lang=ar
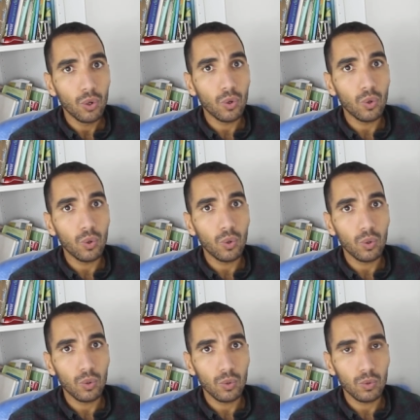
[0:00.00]

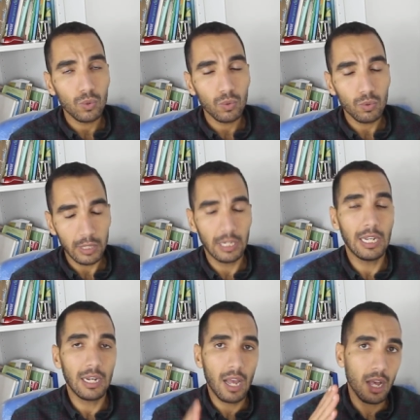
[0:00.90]

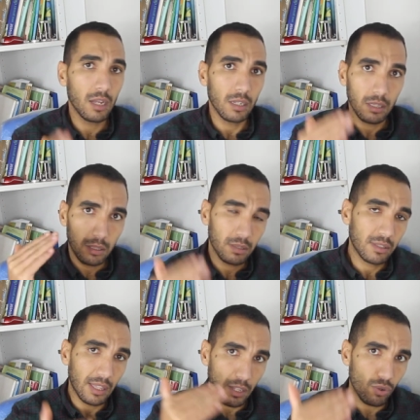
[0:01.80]
ويعني الا آه،
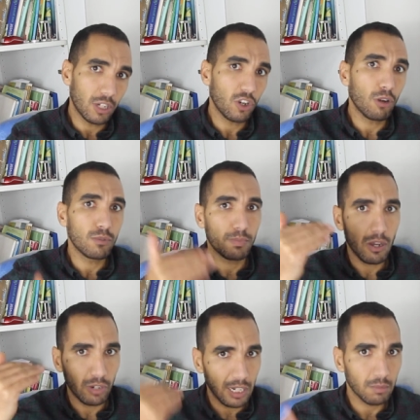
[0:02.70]
استطعتوا انكم
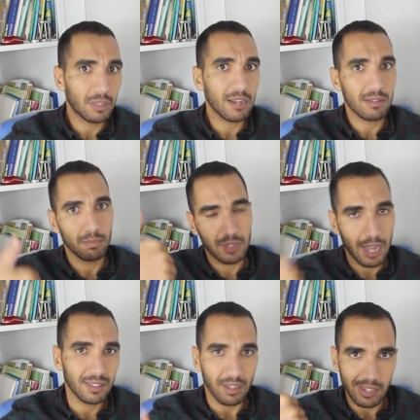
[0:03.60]
تبداو يعني بدرس
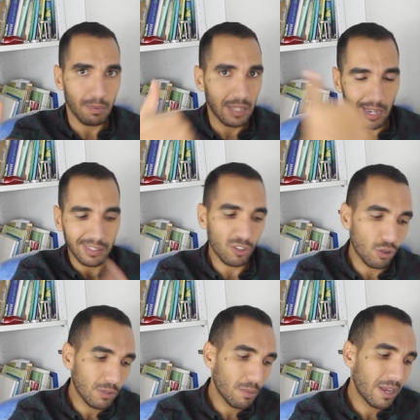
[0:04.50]
بتاع الترتيب هذا اللي
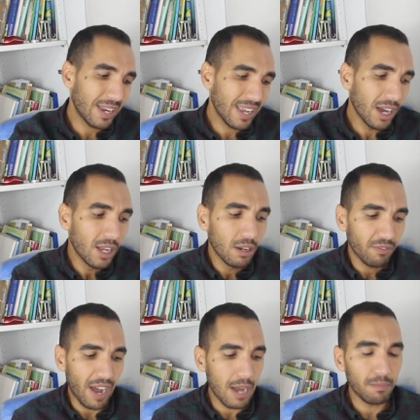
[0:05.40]
عطيتكم دابا انايا
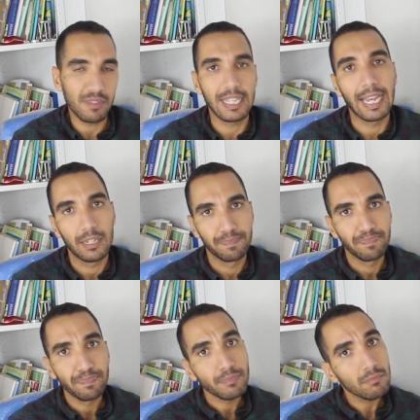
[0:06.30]
فمزيان
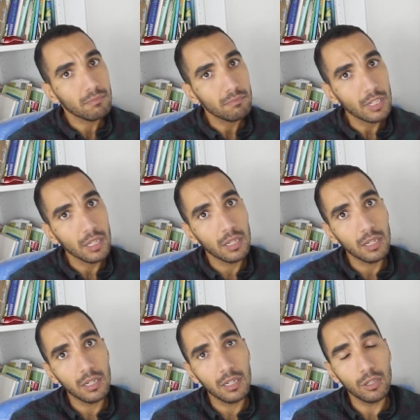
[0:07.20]

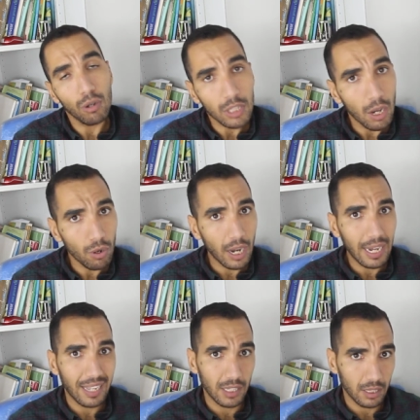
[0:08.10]
آه، نقطة أخرى
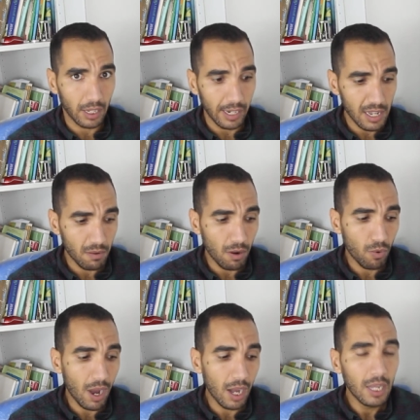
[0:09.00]
اللي غادي نهضر عليها
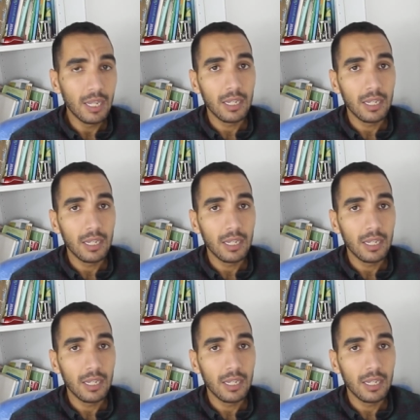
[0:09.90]
وهو